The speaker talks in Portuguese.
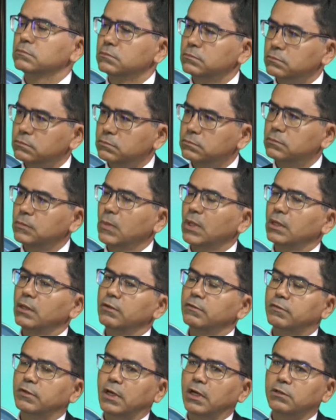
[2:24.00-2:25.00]
Uhum,
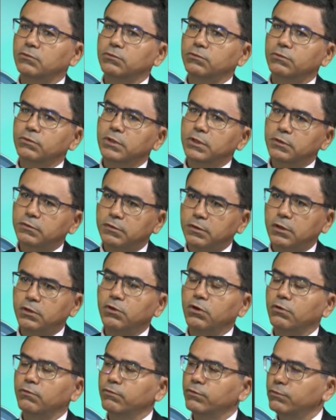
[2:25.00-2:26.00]
exato. No dia
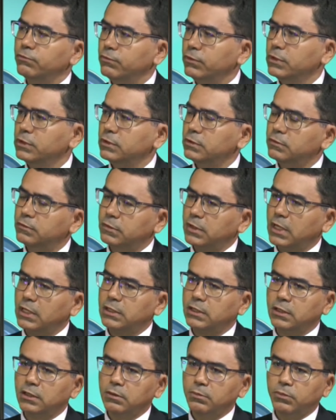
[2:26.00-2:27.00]
19 e 20 de
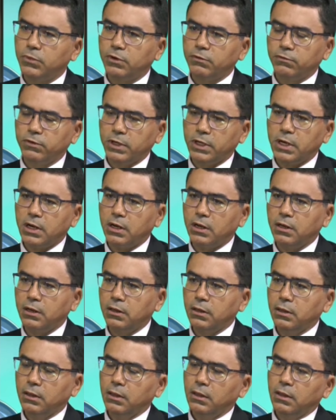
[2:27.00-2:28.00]
setembro
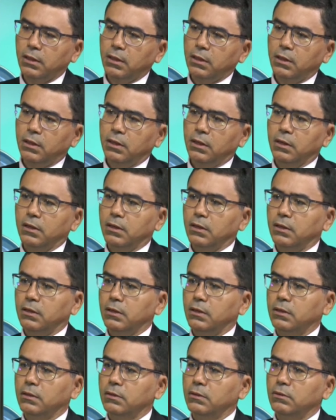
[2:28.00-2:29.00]
haverá
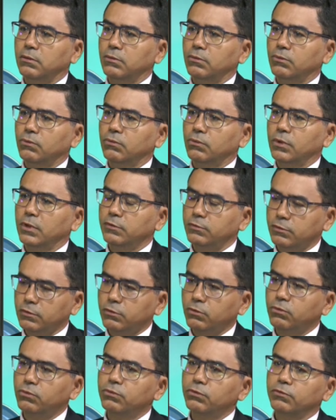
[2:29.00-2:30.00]
uh,
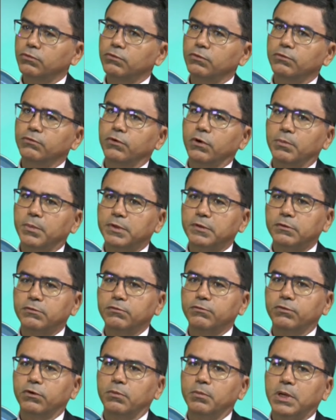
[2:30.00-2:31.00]
esse curso de
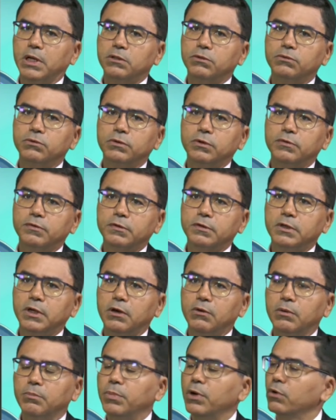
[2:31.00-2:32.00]
formação de formadores,
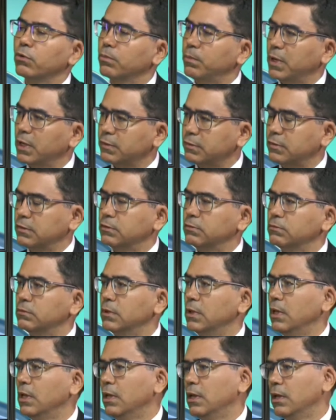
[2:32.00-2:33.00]
que é uma preocupação
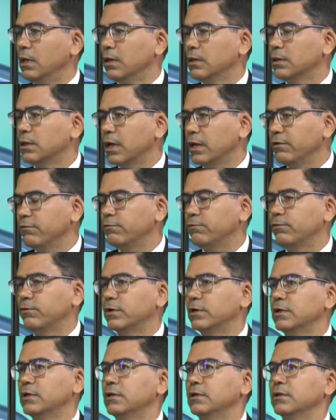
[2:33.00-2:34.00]
da
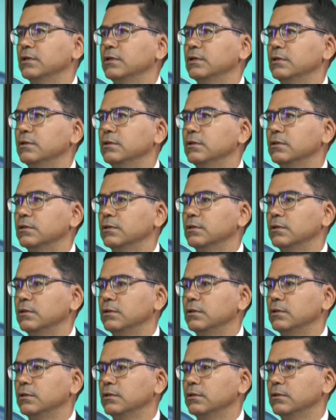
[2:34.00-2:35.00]
Infam e,
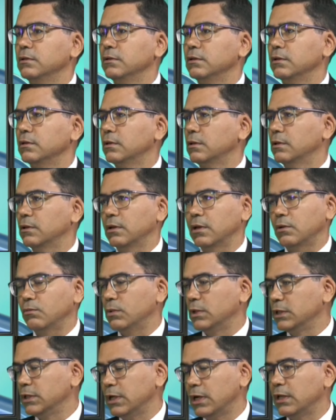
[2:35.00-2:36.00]
e
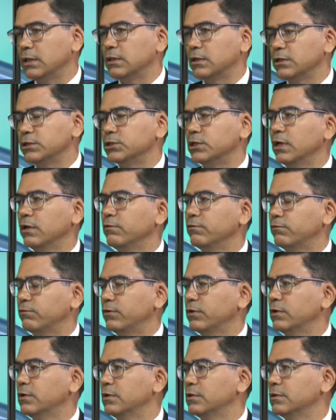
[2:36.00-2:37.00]
uma diretriz da
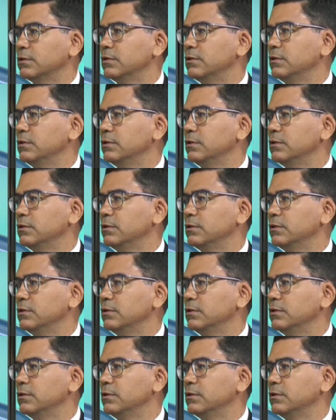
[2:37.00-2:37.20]
Infam